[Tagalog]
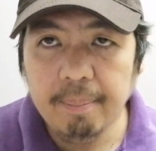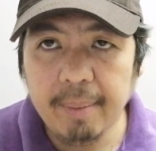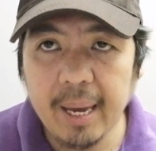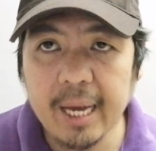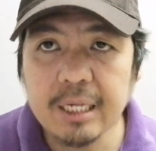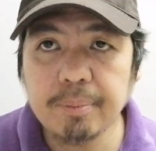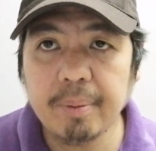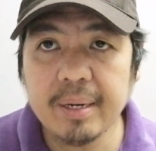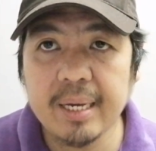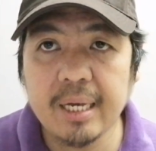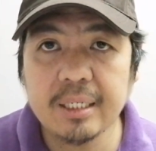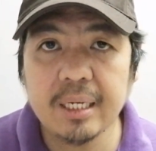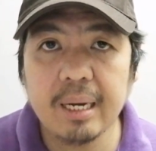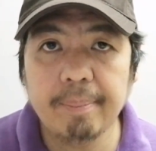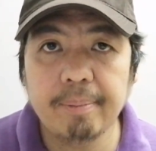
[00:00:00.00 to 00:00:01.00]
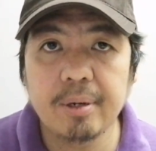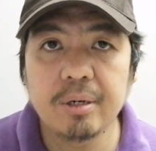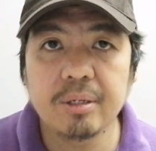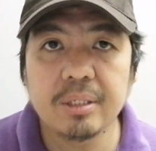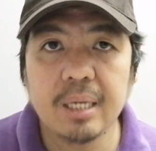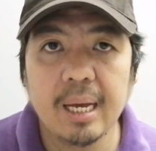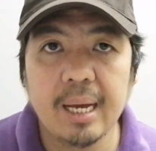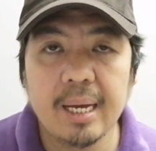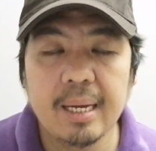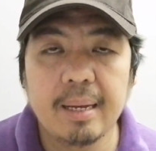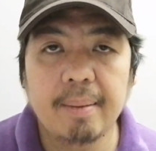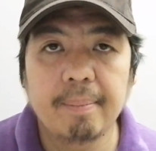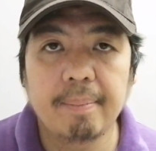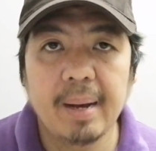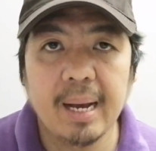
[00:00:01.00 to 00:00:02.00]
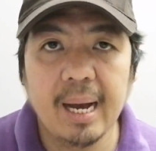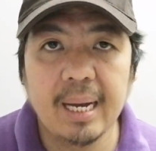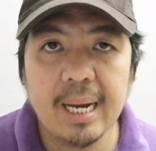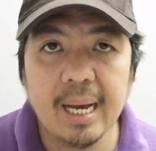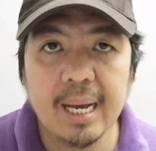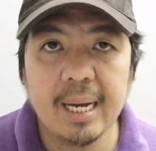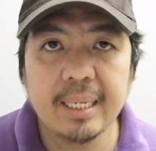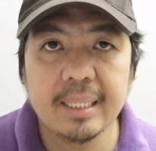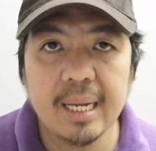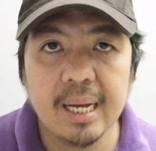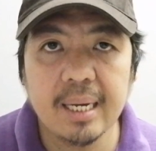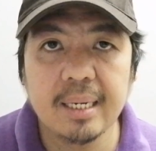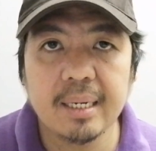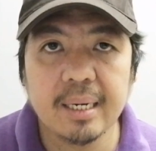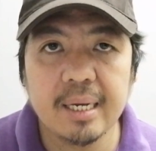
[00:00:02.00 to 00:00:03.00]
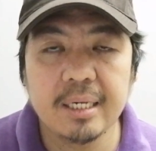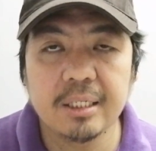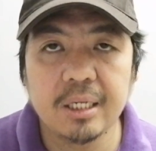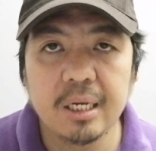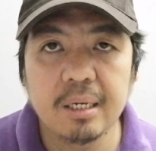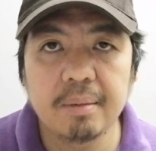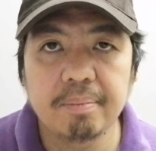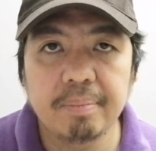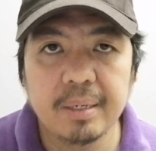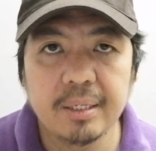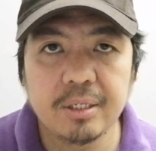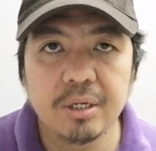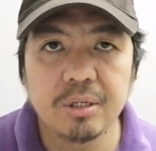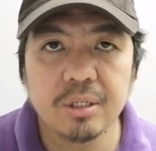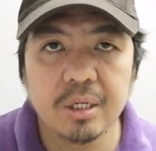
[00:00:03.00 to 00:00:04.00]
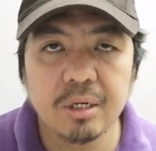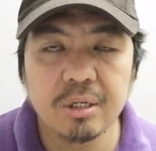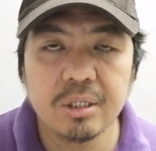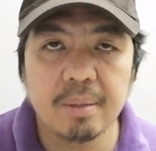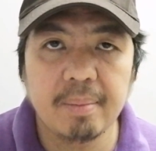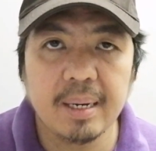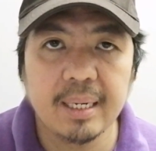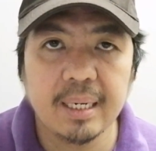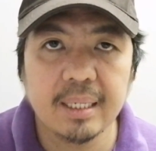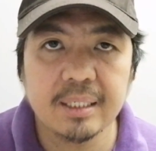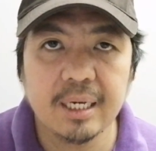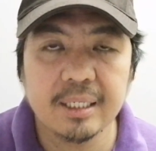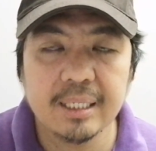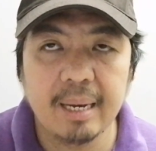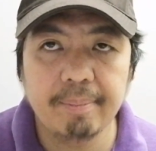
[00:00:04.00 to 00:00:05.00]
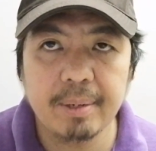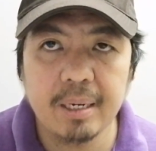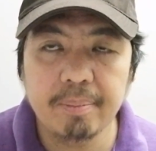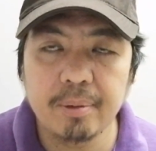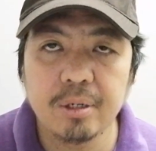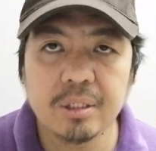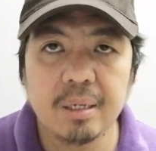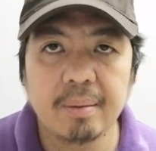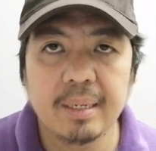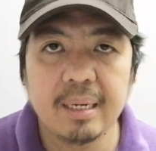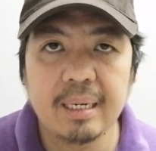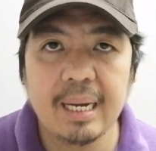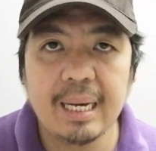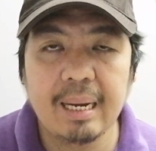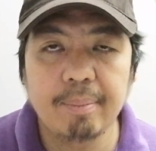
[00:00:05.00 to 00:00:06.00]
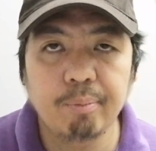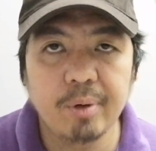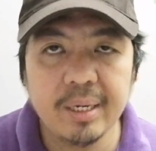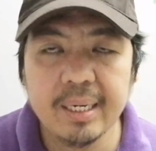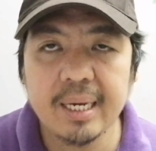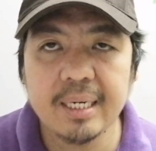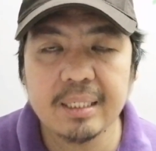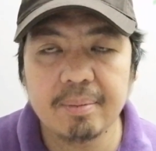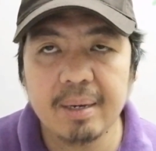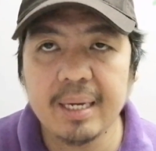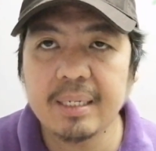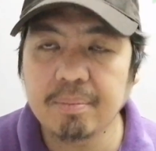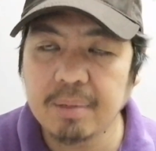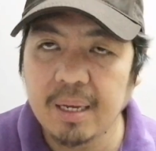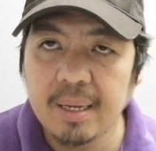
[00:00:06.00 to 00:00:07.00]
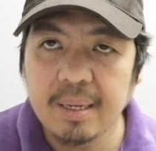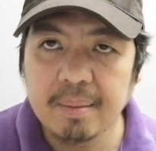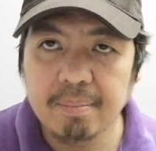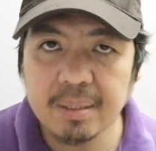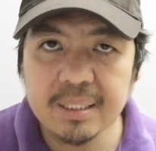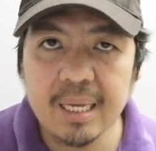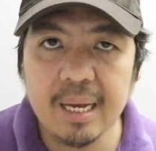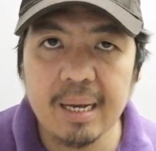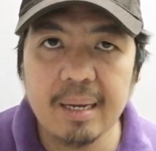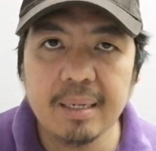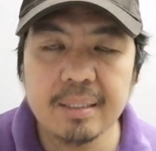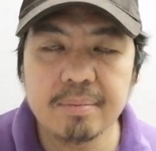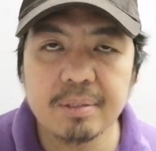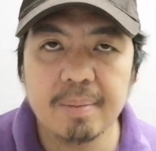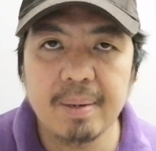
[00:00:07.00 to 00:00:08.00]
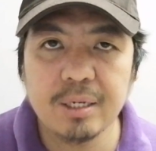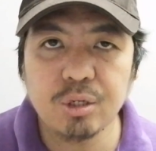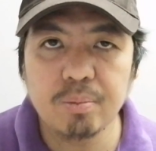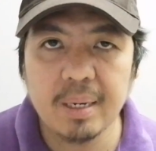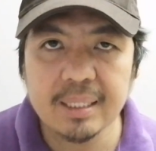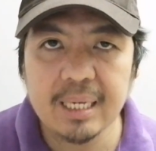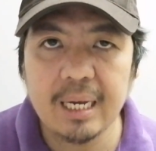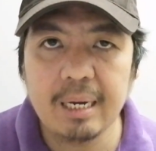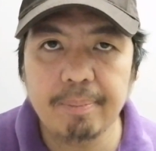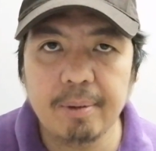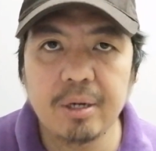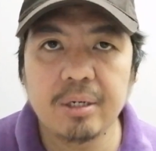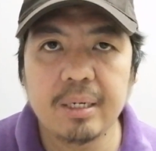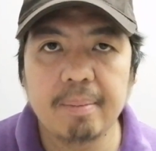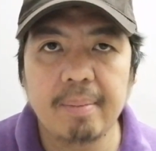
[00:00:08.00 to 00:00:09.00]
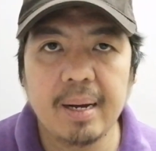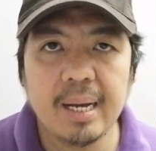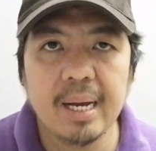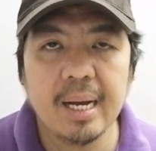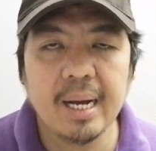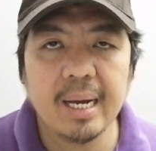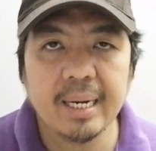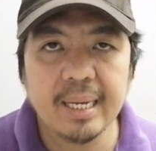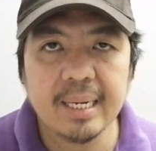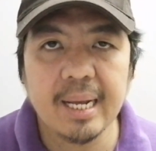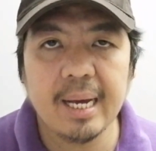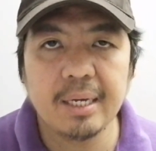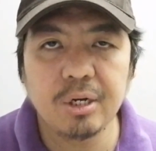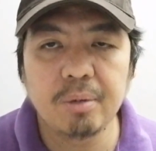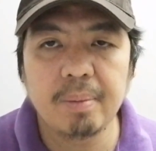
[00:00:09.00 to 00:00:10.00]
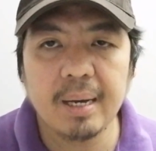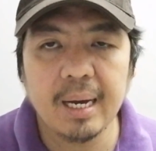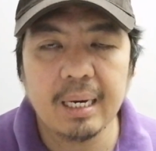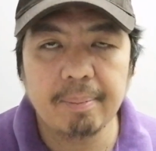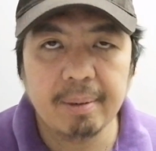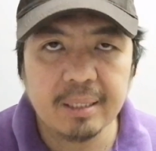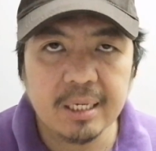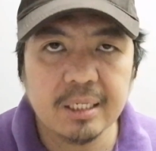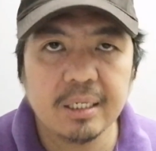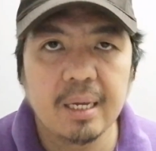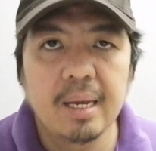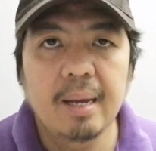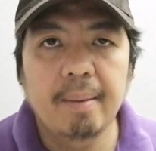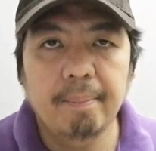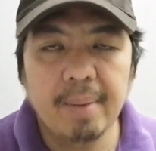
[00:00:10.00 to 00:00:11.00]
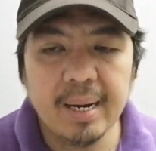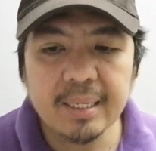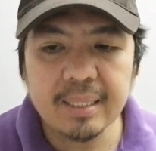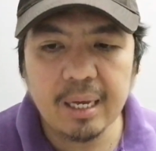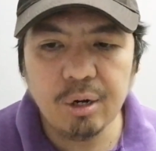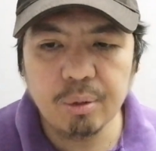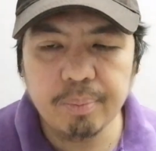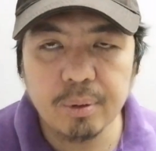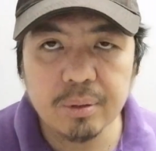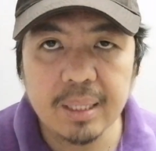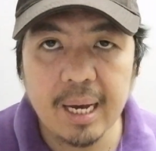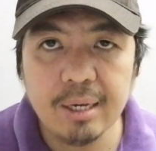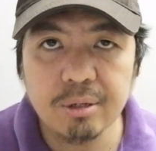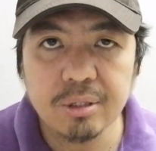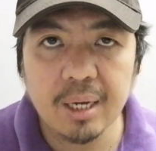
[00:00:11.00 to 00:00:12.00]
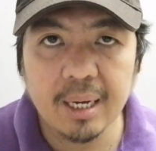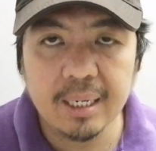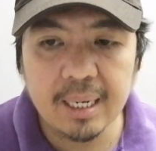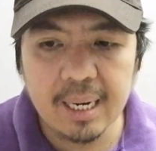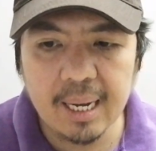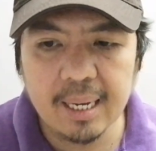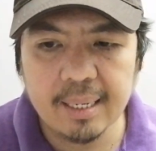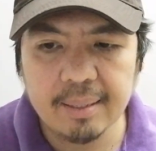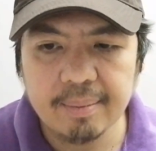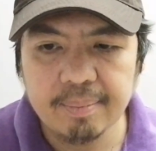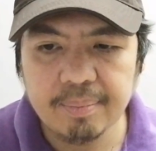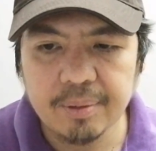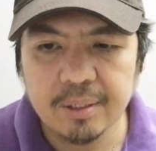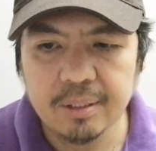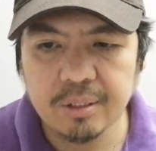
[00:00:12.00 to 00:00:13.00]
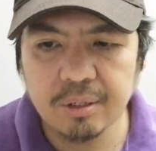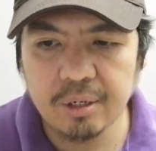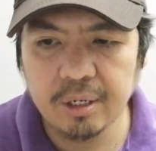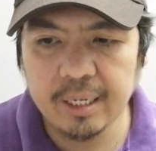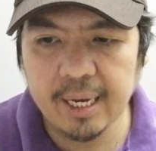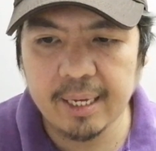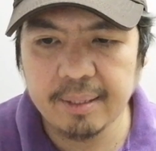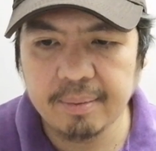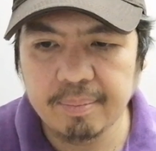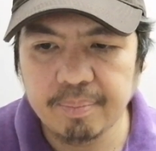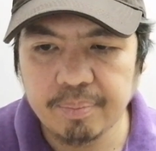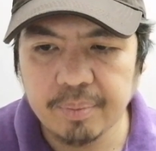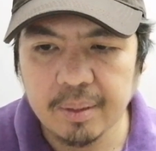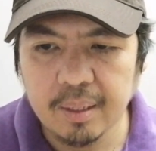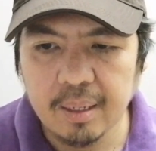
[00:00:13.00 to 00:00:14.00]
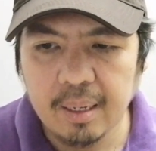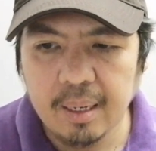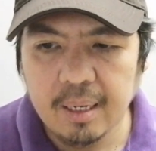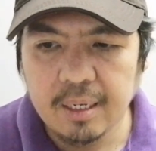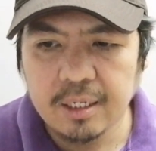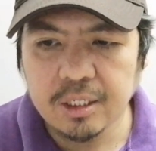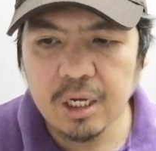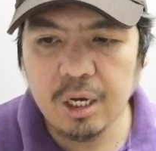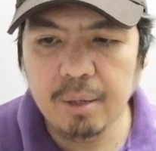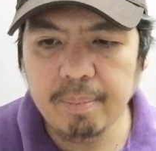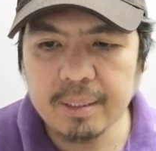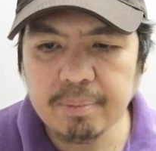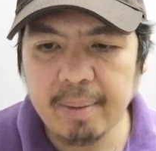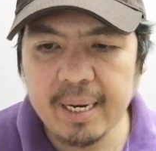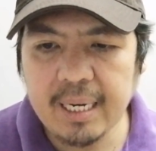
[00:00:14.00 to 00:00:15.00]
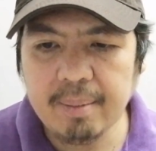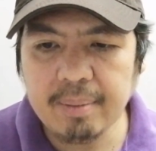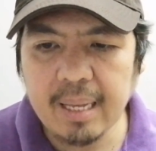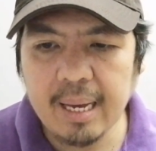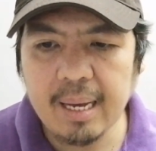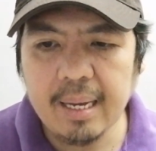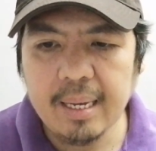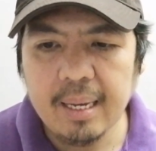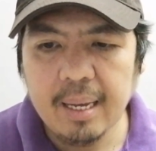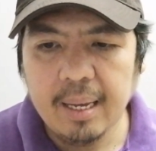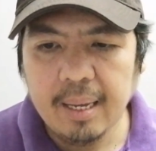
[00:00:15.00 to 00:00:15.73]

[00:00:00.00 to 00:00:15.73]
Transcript: may experience na po sa pag-aalaga ng racing pigeons ano sa mga nagcha-champion na po sa mga naglalap winner sa mga yan. basta sa mga sumasali po ng mga karera ano mga kalapatids magtanong po tayo sa kanila so ayan so mas mainam na